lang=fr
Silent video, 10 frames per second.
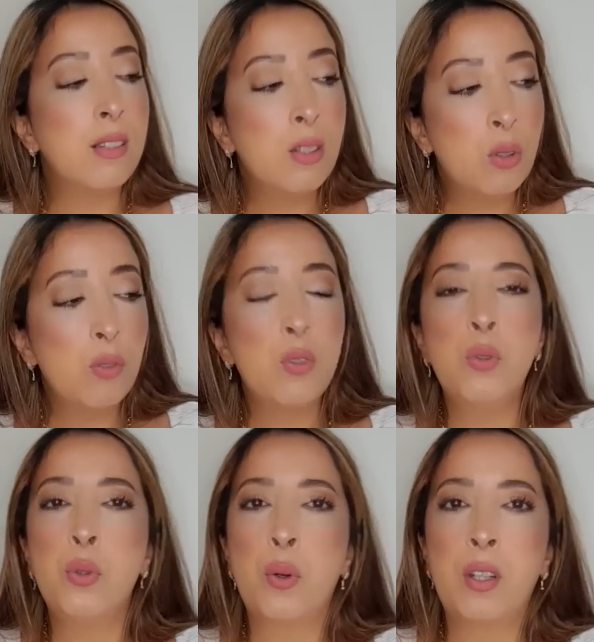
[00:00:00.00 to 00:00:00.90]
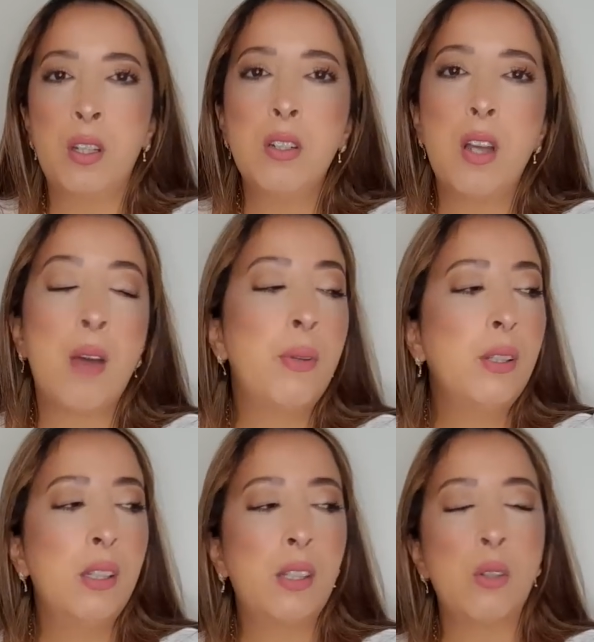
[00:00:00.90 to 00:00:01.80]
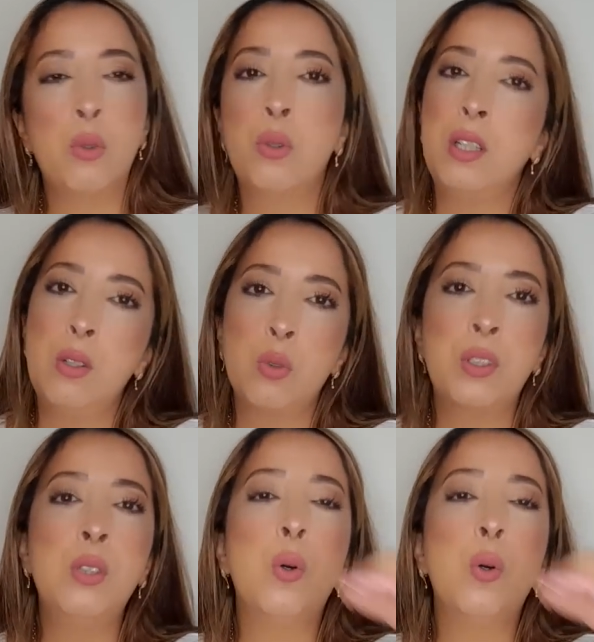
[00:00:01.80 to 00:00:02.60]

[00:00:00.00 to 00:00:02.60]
Ils sont venus toquer avec des cadeaux et ils ont dit